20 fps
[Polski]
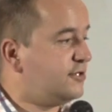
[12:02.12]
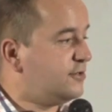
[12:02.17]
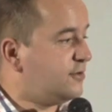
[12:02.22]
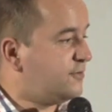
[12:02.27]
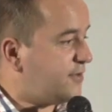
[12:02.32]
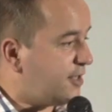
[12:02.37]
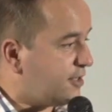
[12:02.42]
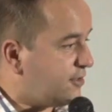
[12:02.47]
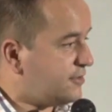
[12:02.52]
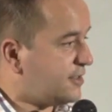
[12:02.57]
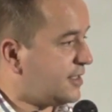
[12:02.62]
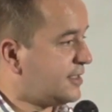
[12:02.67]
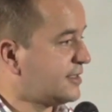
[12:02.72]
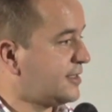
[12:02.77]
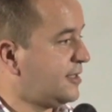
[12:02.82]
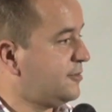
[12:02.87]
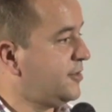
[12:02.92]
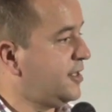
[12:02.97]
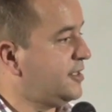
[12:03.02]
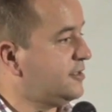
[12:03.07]
i Nowego
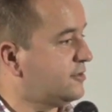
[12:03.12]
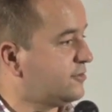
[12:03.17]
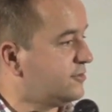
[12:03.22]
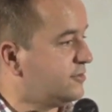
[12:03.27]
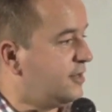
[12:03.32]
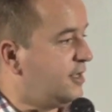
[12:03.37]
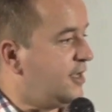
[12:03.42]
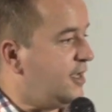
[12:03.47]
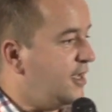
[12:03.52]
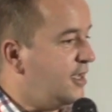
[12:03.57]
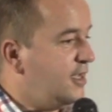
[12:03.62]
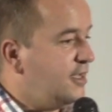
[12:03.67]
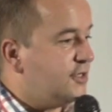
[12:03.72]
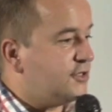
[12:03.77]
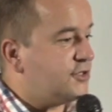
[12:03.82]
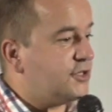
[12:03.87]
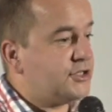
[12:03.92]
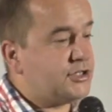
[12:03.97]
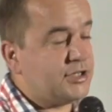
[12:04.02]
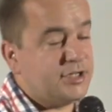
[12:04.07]
Testamentu,
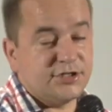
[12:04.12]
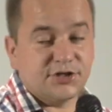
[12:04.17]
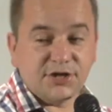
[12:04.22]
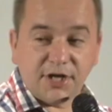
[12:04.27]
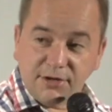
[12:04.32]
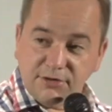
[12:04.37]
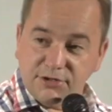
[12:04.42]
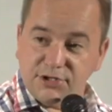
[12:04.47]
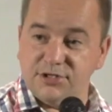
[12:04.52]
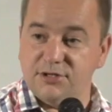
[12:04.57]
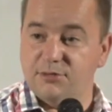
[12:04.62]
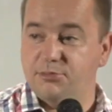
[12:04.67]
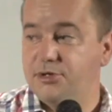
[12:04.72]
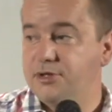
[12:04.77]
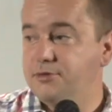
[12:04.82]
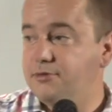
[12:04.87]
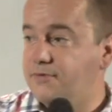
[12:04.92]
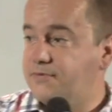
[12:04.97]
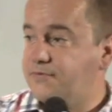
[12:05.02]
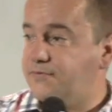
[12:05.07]
że jeżeli czegoś nie
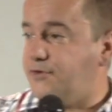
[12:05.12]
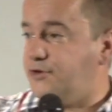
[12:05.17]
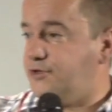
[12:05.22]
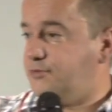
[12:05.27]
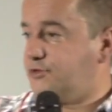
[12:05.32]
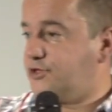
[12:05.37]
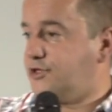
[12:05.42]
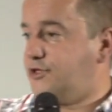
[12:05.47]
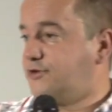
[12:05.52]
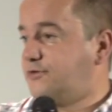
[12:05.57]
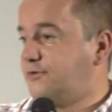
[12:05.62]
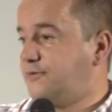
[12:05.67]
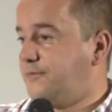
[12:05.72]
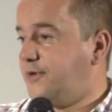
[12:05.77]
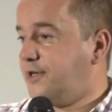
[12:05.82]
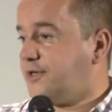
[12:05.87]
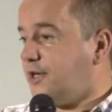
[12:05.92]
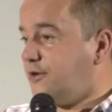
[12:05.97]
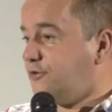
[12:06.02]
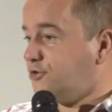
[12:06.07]
było w Twoim życiu,
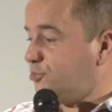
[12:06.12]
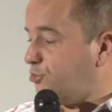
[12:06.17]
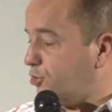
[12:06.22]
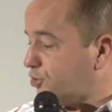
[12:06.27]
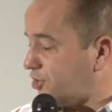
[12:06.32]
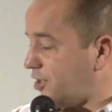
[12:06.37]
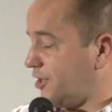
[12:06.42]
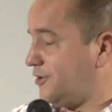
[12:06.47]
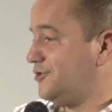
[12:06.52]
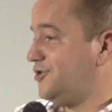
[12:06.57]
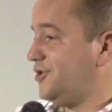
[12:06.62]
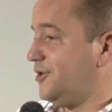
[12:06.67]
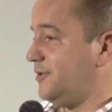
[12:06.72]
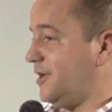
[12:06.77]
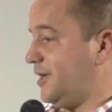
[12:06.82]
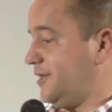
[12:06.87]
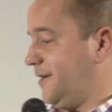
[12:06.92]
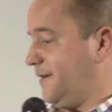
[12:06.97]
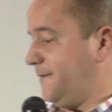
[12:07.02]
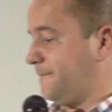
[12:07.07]
jakiegoś Bożego
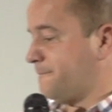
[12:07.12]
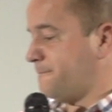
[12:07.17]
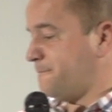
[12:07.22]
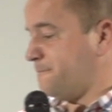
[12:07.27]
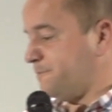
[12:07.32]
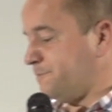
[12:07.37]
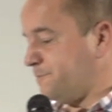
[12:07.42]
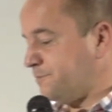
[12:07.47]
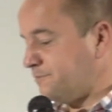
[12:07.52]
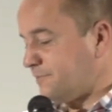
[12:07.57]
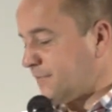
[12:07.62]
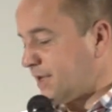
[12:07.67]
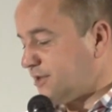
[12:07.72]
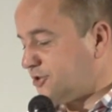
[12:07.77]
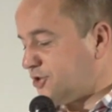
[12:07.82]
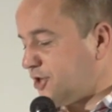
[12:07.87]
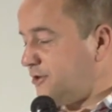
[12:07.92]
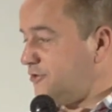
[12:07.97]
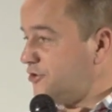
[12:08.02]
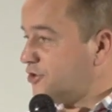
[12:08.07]
działania,
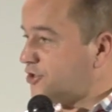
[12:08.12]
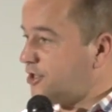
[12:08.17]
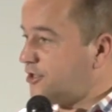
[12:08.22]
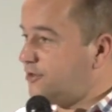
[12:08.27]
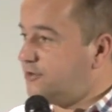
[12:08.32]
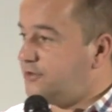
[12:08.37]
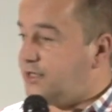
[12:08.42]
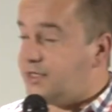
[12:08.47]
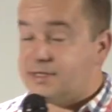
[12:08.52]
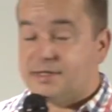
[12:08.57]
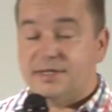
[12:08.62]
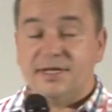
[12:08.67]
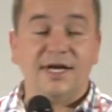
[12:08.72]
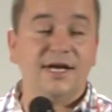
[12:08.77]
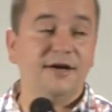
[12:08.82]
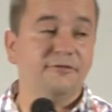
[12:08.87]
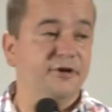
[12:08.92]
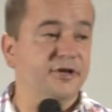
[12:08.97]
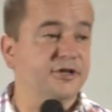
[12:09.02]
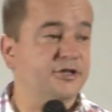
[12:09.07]
czegoś, czego nie
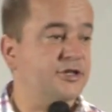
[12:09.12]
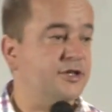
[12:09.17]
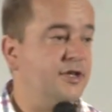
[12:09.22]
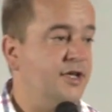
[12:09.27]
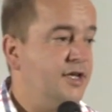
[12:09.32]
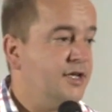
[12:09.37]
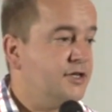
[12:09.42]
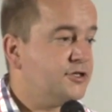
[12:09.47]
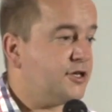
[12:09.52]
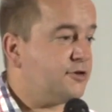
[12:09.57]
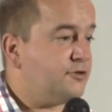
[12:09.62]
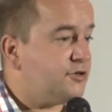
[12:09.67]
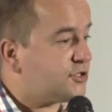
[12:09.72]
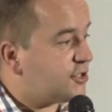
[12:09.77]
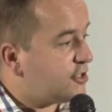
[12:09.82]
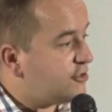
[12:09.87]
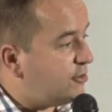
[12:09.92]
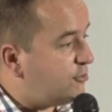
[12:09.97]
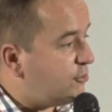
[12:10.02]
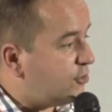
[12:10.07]
znałeś, czegoś,
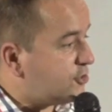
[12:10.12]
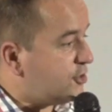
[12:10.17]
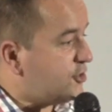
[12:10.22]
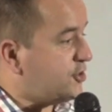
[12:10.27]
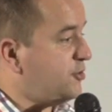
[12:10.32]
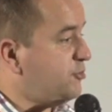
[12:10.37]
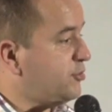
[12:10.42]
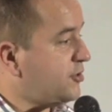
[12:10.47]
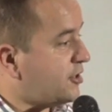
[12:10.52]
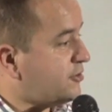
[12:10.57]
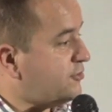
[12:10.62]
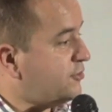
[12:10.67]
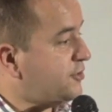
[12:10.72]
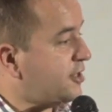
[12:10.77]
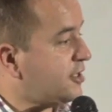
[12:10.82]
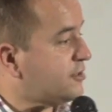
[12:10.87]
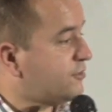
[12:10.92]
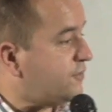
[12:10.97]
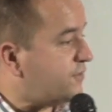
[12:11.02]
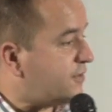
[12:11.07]
czego może Ci
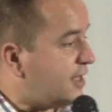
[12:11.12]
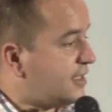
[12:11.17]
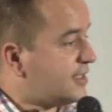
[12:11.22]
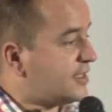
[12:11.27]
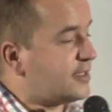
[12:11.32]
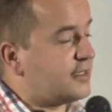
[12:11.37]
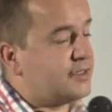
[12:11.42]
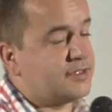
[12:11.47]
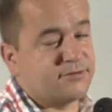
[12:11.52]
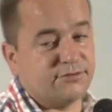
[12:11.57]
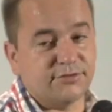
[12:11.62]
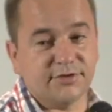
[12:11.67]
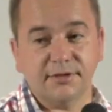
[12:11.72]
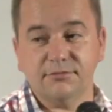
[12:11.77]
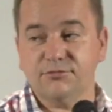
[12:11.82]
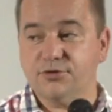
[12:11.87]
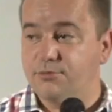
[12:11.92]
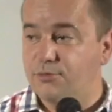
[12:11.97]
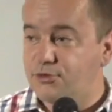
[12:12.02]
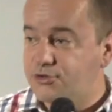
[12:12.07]
brakuje, to wraz z
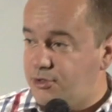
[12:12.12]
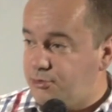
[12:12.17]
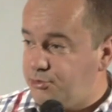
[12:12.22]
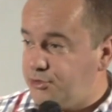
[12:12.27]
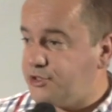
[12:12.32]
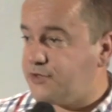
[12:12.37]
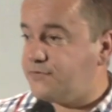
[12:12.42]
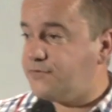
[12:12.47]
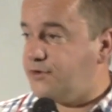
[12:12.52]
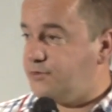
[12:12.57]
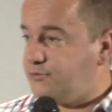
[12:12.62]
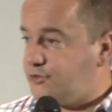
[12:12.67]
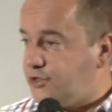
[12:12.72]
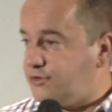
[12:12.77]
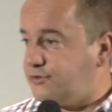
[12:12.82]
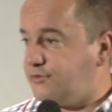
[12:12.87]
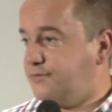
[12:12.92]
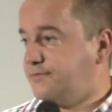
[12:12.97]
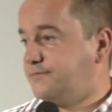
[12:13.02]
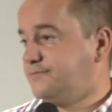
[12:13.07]
Chrystusem to może być w Twoim
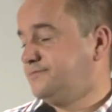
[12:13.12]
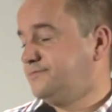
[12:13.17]
życiu.